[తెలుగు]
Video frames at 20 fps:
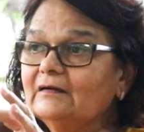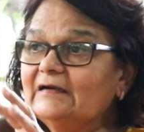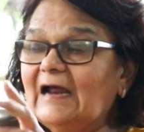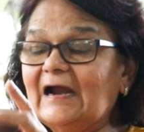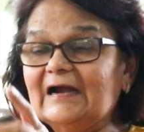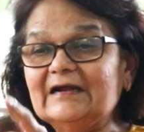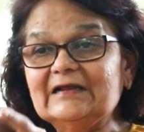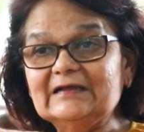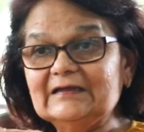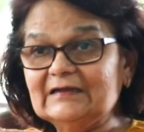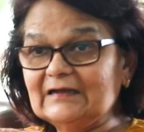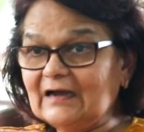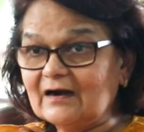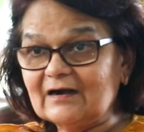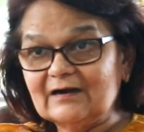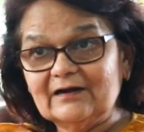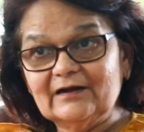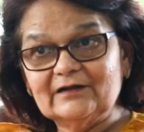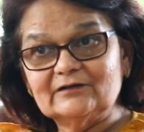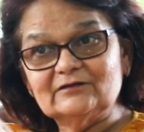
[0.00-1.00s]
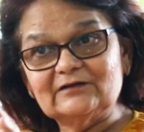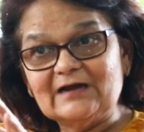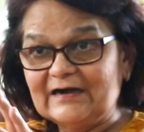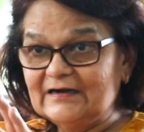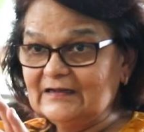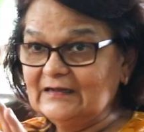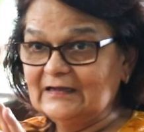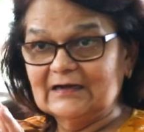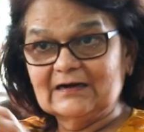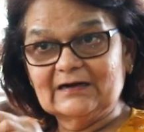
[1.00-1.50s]
డాడీ అక్కడ లేదు
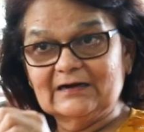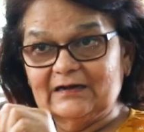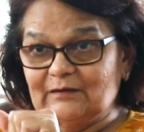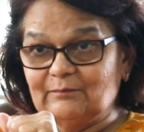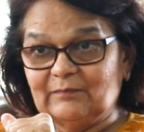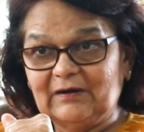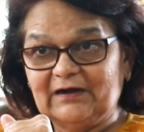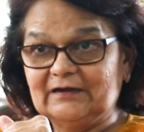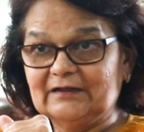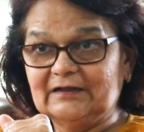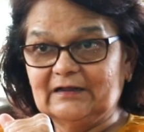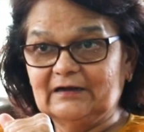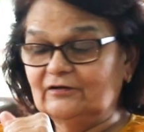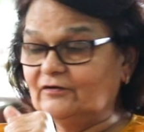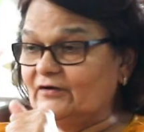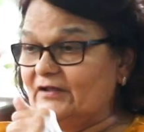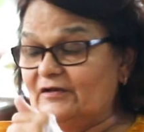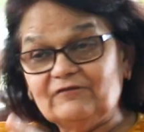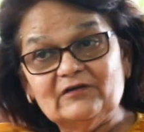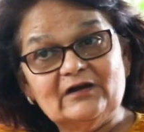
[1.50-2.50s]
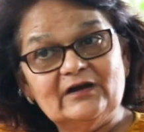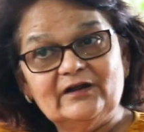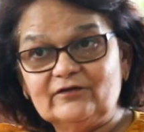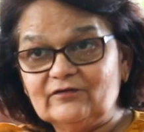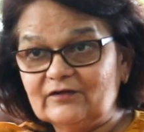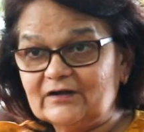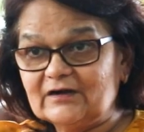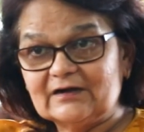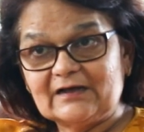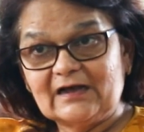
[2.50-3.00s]
డాడీ ఎక్కడైనా బయటికి వెళ్ళారు ఎవరు
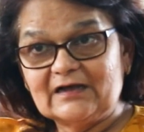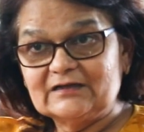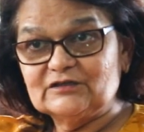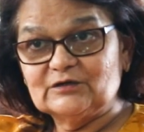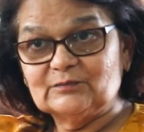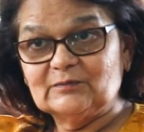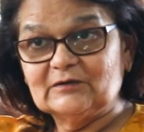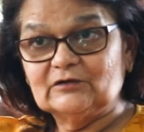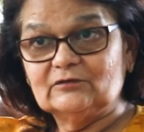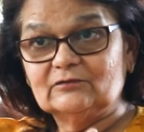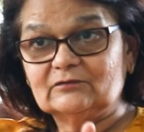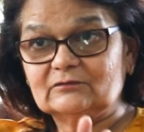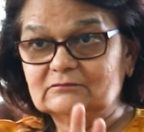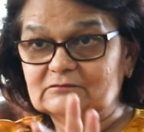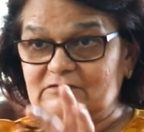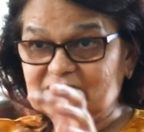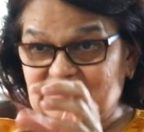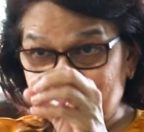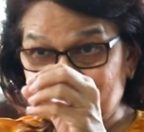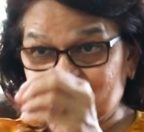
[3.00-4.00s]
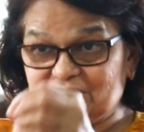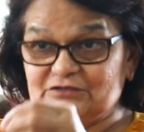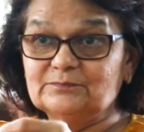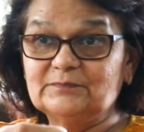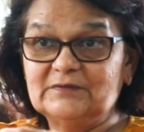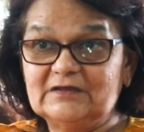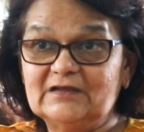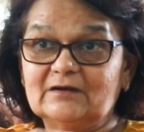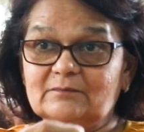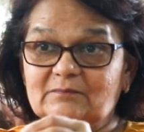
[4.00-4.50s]
లేరు ఇక్కడ హైదరాబాద్లో జస్ట్
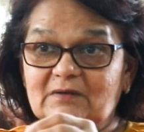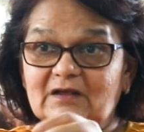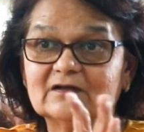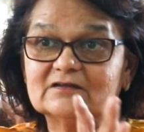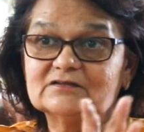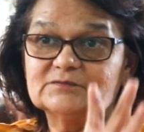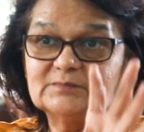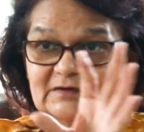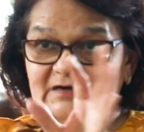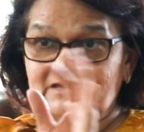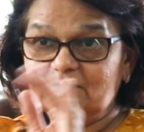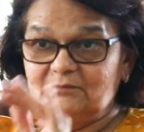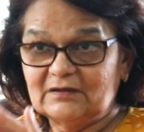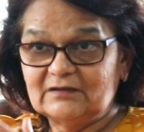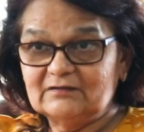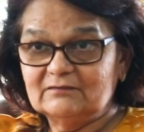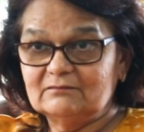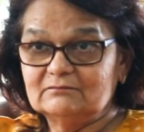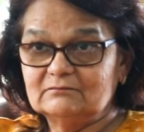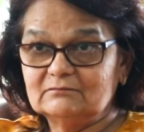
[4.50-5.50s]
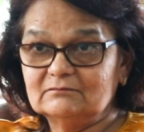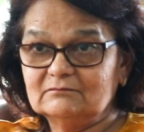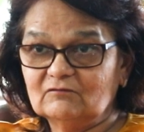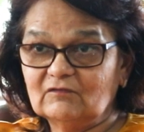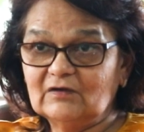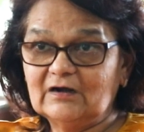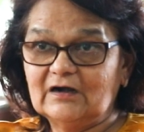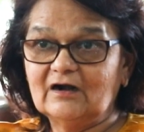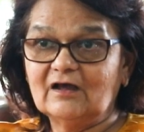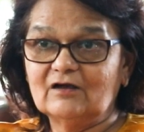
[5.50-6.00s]
మీ అండ్ మై హస్బెండ్ అండ్ మై
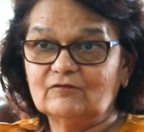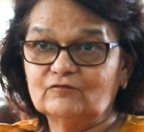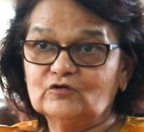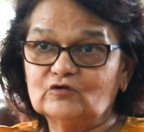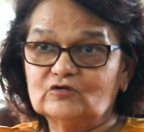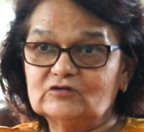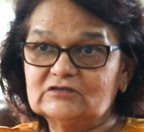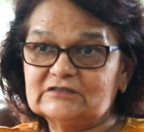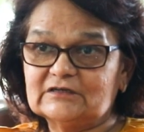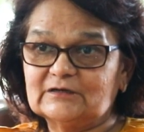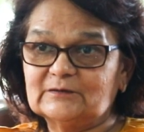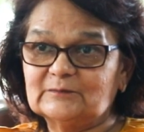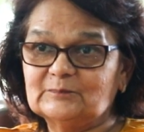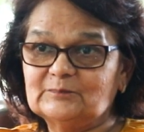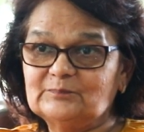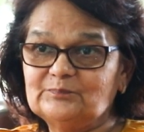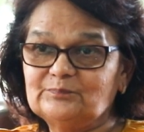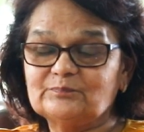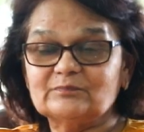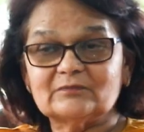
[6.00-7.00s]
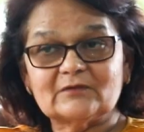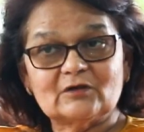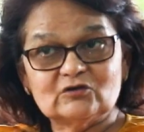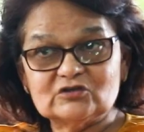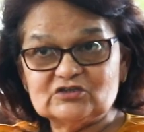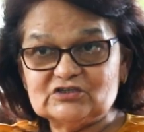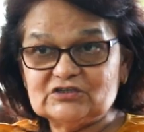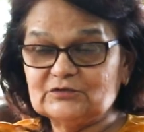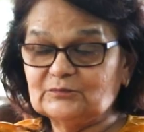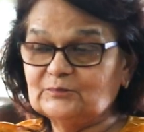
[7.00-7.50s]
వన్ అండ్ హాఫ్ ఇయర్ ఓల్డ్ సన్
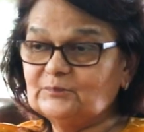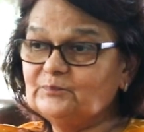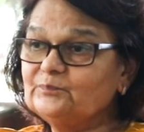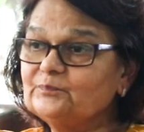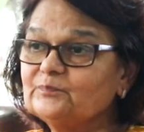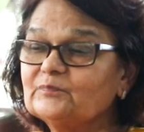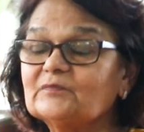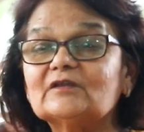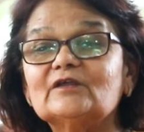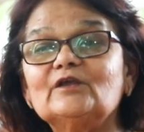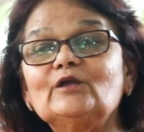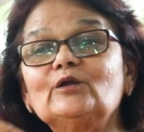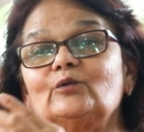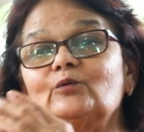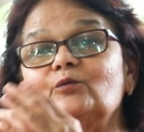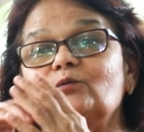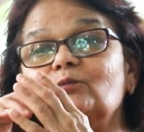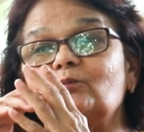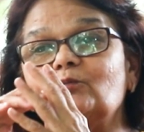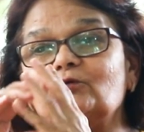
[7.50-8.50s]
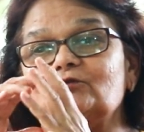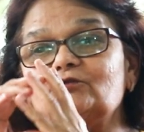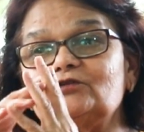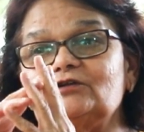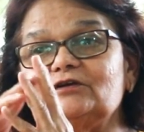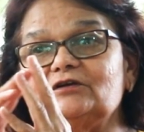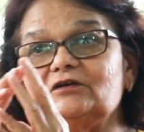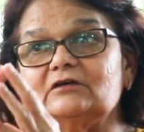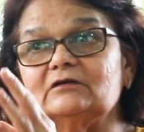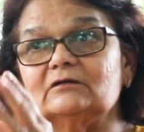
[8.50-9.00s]
వచ్చాం ఇల్లు
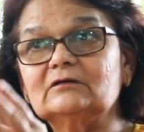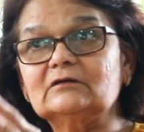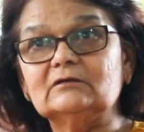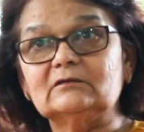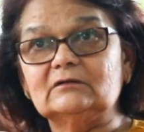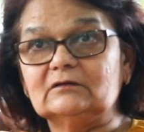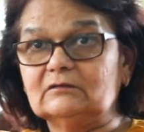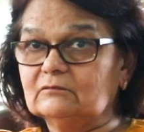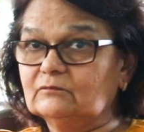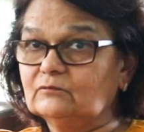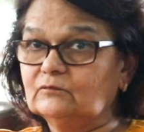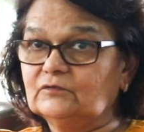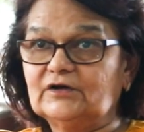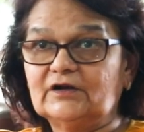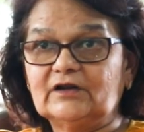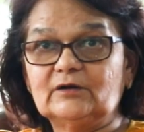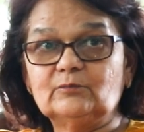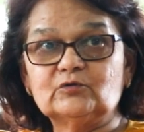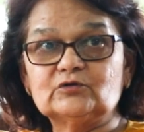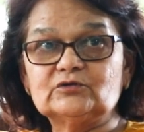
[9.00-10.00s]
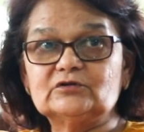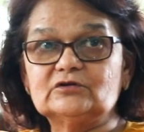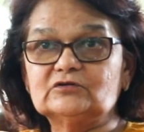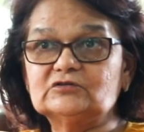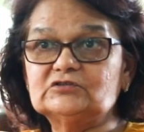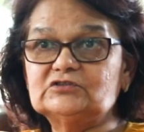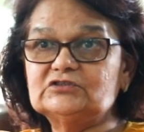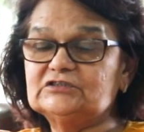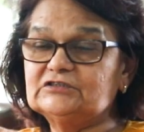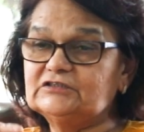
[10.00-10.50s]
పొద్దున్న ట్రైన్ పొద్దున
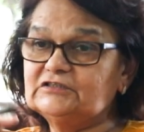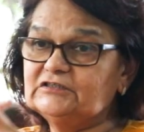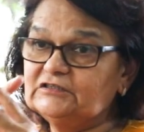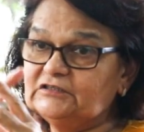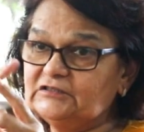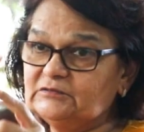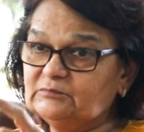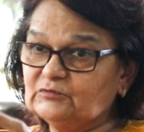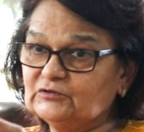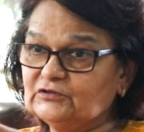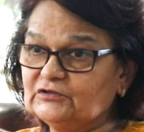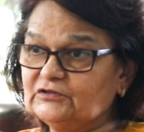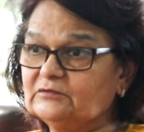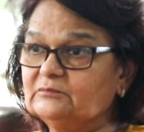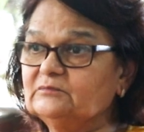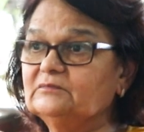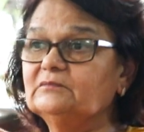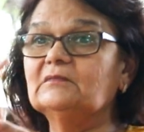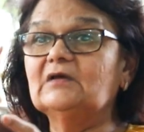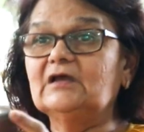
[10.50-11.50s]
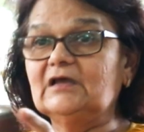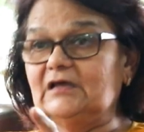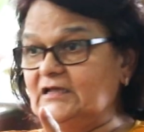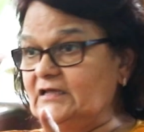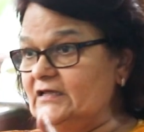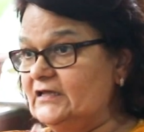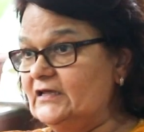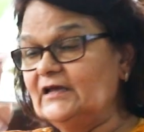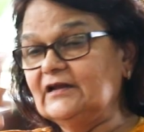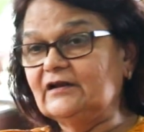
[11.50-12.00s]
వచ్చింది మొత్తం
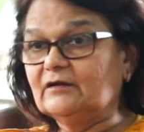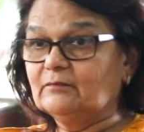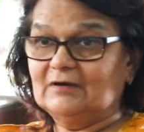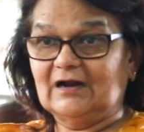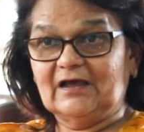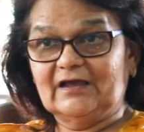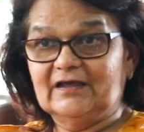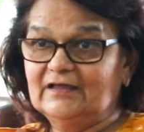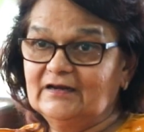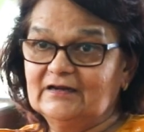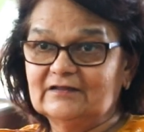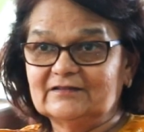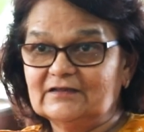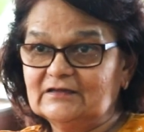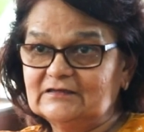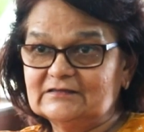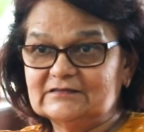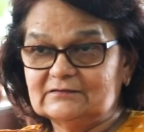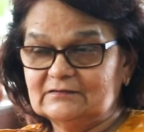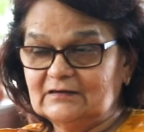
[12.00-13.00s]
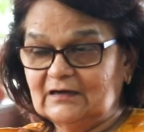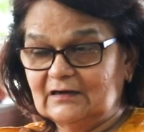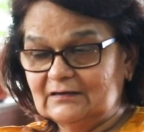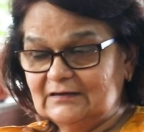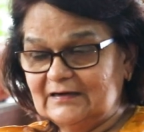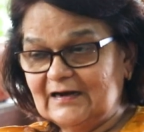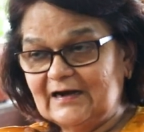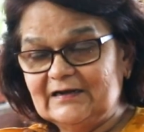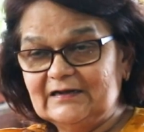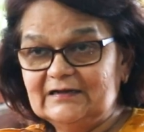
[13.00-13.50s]
ఈ ఏరియా నా ఏరియా తెలుసు
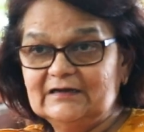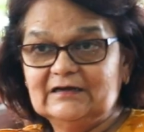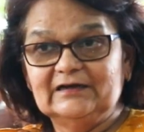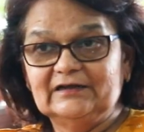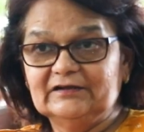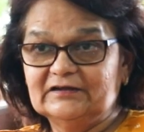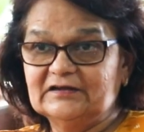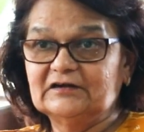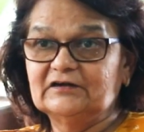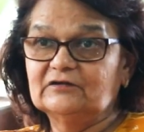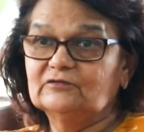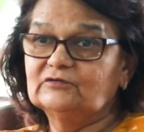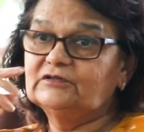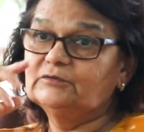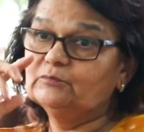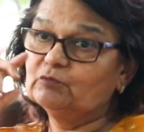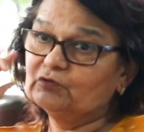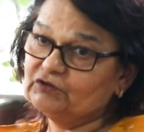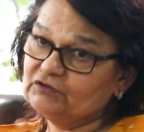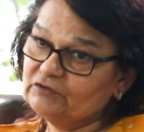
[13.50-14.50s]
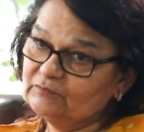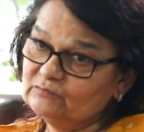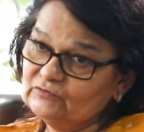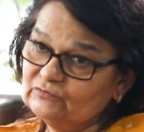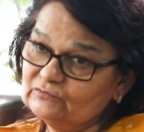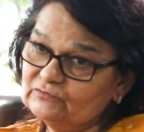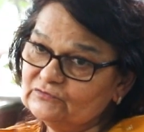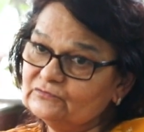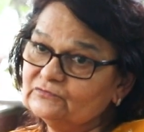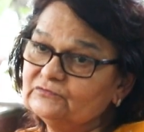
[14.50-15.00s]
డాడీ ఇల్లు ఇక్కడనే ఉంది మొత్తం
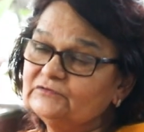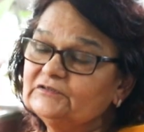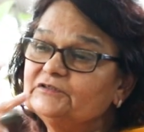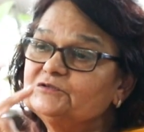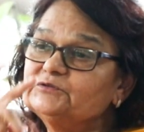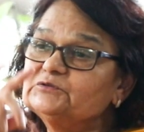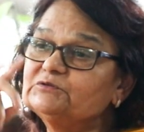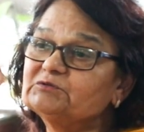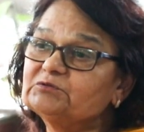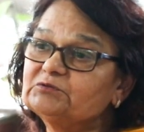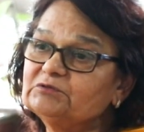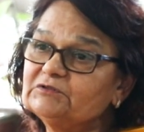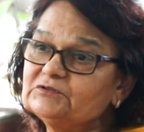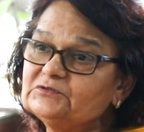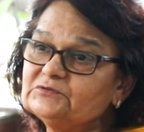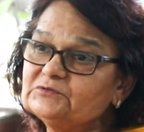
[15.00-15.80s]
చూసుకుంటే చూసుకుంటే